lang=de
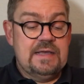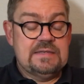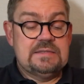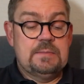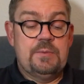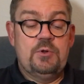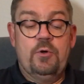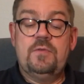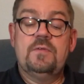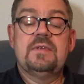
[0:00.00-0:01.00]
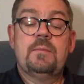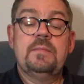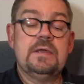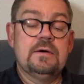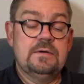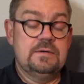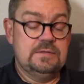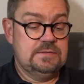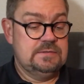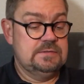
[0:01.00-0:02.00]
erste Mal mit euch zusammen hier
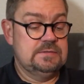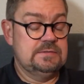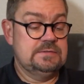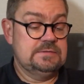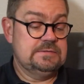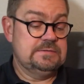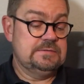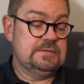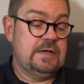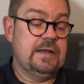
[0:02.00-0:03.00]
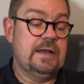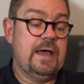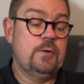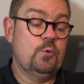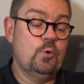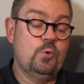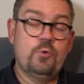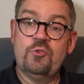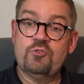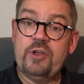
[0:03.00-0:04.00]
äh, an ein
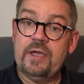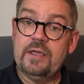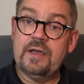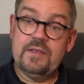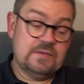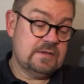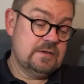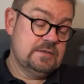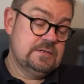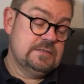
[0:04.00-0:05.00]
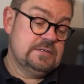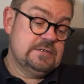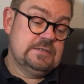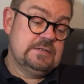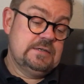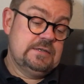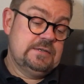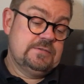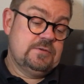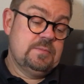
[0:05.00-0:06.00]
Oloroso Sherry Cask
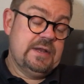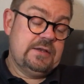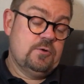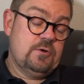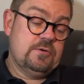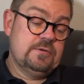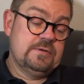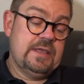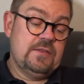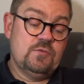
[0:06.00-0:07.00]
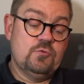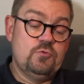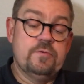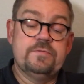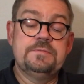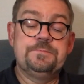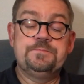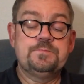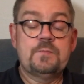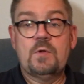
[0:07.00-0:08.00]
von Blättnoch äh, gehen zu dürfen
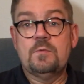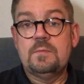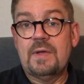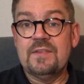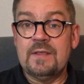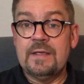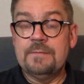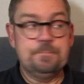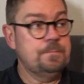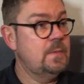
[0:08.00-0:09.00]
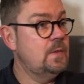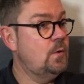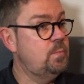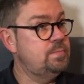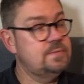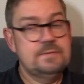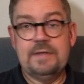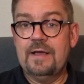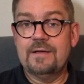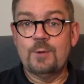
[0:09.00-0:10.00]
und mal sehen, ob
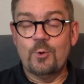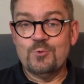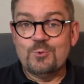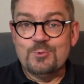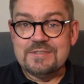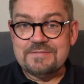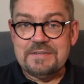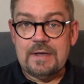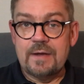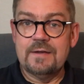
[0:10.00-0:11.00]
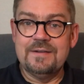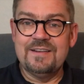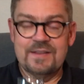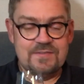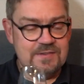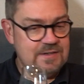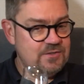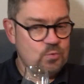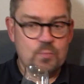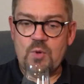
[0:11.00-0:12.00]
der genauso gut ist wie die anderen, die ich
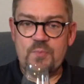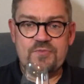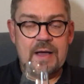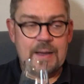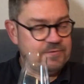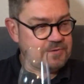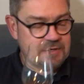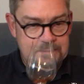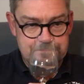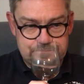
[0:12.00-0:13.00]
letztendlich so im Kopf habe von denen.